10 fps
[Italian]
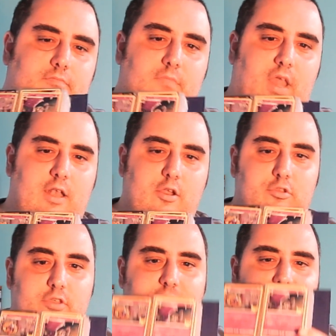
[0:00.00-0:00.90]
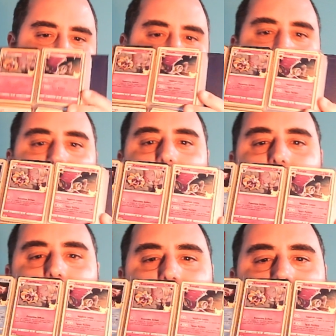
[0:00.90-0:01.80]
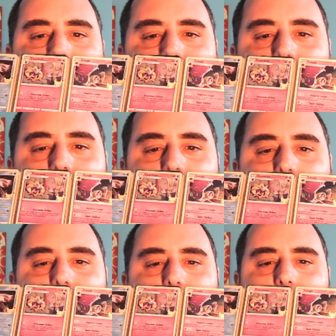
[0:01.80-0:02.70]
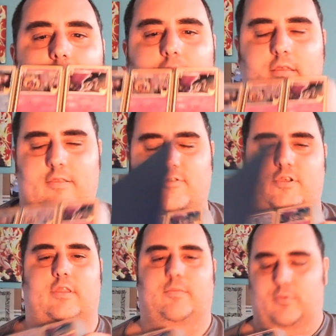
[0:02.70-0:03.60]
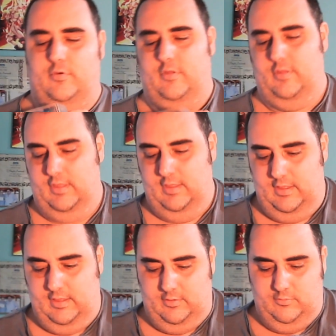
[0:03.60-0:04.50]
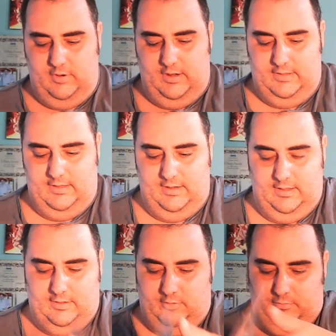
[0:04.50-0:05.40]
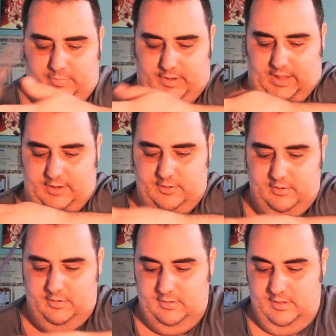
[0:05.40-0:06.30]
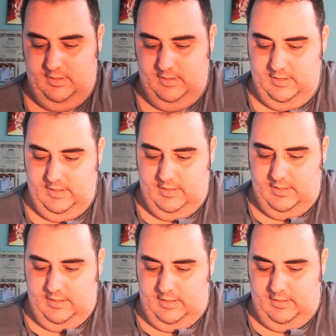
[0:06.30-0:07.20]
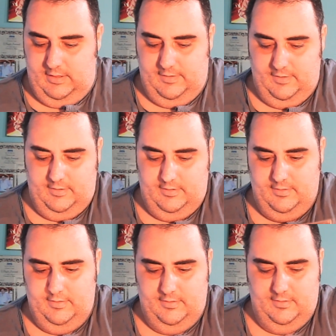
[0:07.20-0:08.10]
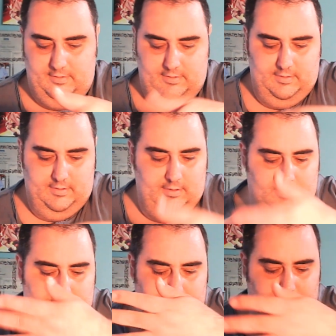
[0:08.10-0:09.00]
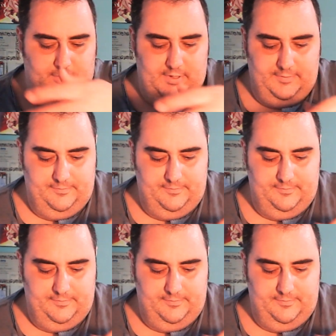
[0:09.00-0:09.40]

le ho divise vedete qua eh, c'è tipo quella del compleanno eh, poi